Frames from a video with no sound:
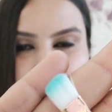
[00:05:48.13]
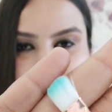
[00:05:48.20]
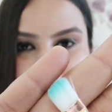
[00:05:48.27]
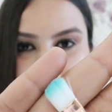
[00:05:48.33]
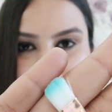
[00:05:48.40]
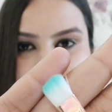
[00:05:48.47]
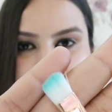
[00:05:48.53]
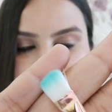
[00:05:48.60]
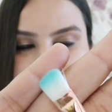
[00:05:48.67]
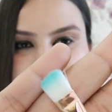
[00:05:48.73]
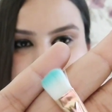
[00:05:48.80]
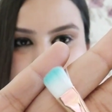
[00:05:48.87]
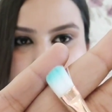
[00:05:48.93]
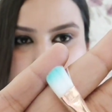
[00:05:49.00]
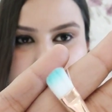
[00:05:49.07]
आई
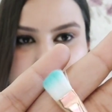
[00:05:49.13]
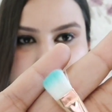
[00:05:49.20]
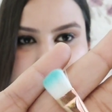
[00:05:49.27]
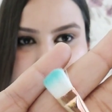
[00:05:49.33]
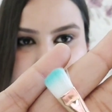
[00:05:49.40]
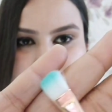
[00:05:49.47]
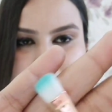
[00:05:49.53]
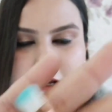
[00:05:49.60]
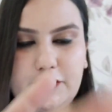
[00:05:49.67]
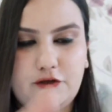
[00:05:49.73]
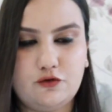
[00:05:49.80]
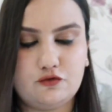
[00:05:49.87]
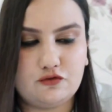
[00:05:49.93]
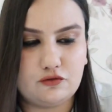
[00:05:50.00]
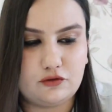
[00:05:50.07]
शेडो अप्लाई करने के लिए
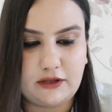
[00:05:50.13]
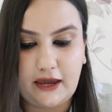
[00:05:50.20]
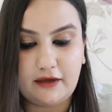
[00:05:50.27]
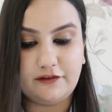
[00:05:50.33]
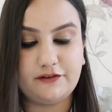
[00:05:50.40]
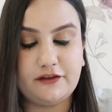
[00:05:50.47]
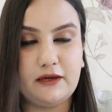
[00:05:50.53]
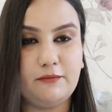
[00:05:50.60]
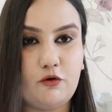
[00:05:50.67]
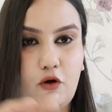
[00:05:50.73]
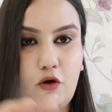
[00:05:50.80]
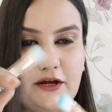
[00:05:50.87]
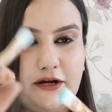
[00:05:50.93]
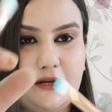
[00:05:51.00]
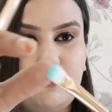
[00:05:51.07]
यूज़ होता है इसकी भी
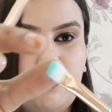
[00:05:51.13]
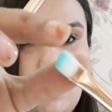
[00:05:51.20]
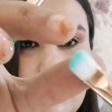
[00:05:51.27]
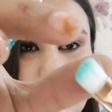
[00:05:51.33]
क्वालिटी बहुत